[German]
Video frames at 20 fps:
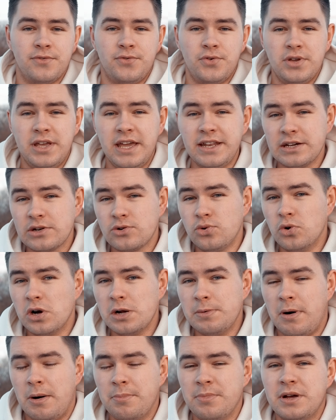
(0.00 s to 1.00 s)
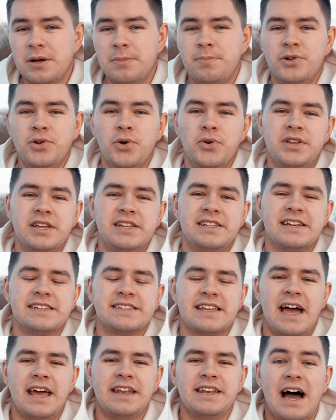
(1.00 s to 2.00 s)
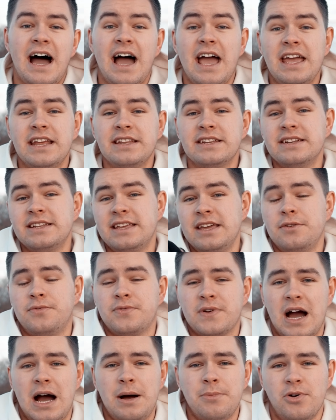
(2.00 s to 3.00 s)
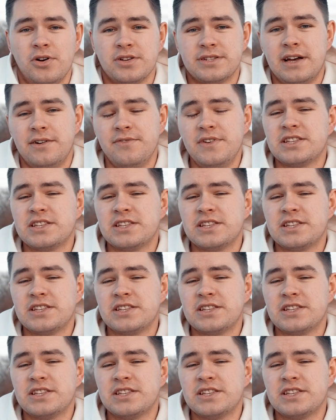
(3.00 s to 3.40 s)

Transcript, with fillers: Für jede Kugelbombe benötigt es einen eigenen GFK-Mörser,